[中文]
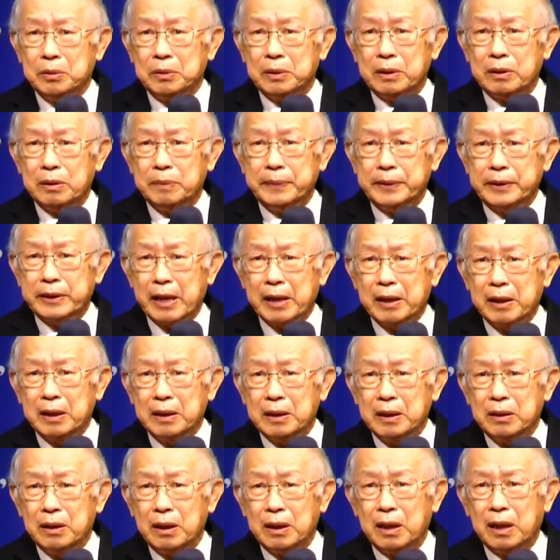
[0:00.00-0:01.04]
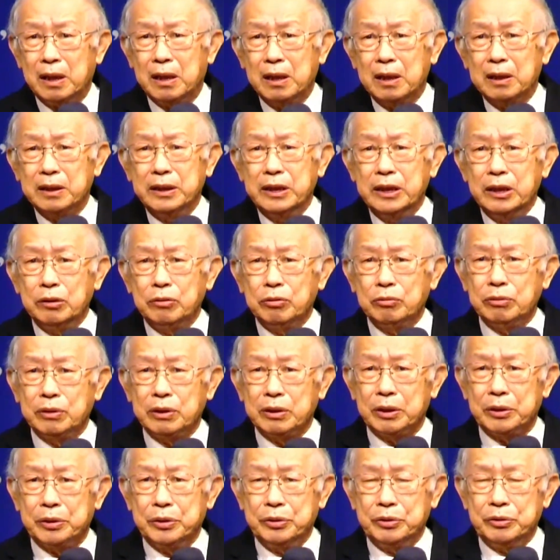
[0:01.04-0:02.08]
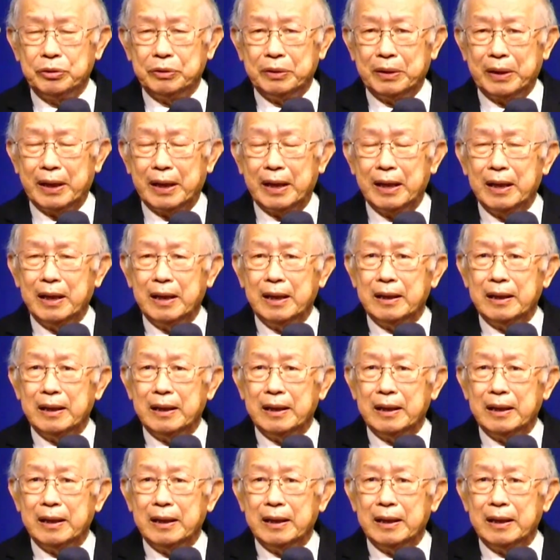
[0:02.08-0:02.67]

你们在喝基督的血，